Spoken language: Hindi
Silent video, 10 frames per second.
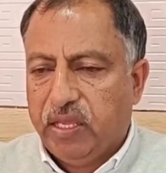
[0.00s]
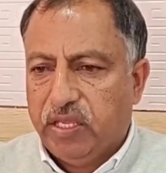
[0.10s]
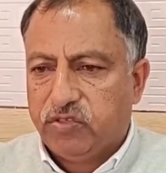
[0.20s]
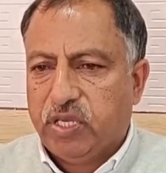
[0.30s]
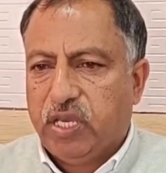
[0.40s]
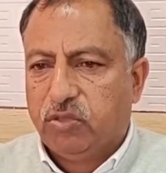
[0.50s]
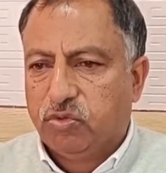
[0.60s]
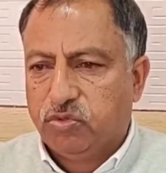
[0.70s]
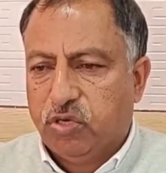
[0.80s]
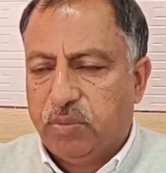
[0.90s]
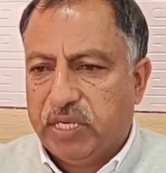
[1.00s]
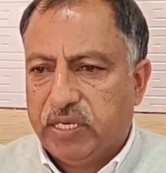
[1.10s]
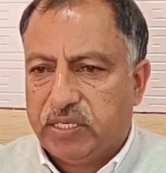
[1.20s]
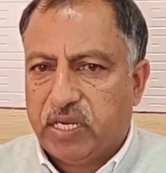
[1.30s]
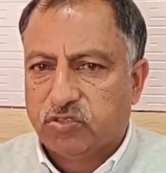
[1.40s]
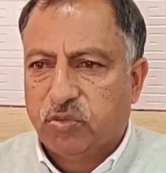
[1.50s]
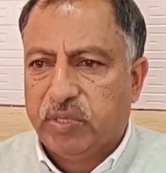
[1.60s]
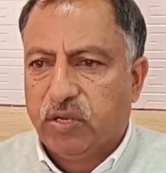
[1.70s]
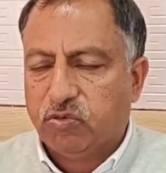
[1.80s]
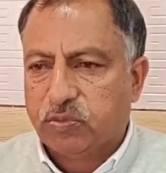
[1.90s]
इससे एक तो जो हमारे
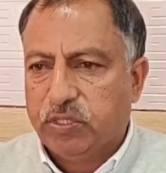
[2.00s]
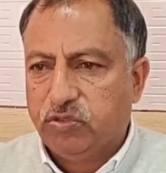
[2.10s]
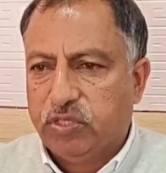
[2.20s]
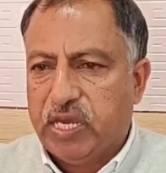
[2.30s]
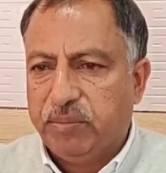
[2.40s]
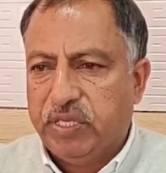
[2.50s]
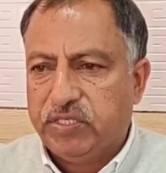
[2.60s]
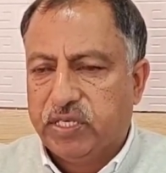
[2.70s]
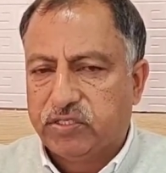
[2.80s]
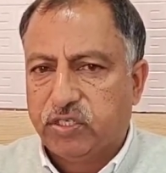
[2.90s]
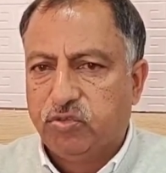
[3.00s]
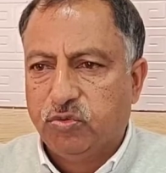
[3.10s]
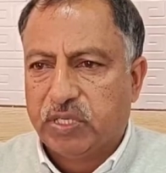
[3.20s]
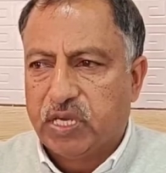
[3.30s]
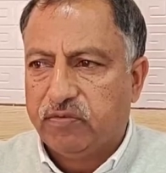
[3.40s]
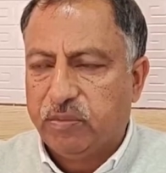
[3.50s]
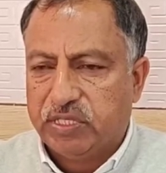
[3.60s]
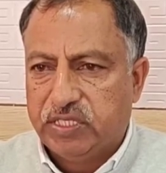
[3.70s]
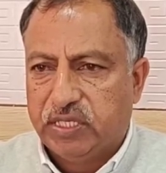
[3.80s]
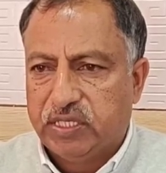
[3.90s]
ट्रांसफार्मर है उसमें जो डैमेज है सर्दियों में काफ़ी
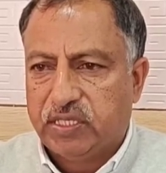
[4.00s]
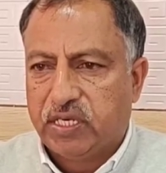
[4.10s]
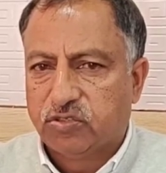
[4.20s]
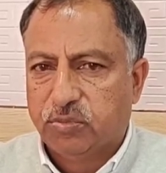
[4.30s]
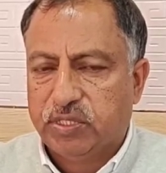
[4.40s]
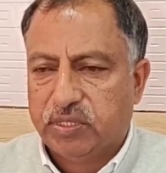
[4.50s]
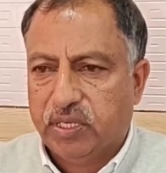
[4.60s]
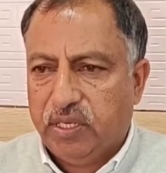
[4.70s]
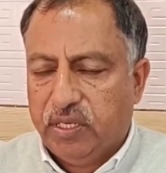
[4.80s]
बढ़ जाता है ट्रांसफार्मर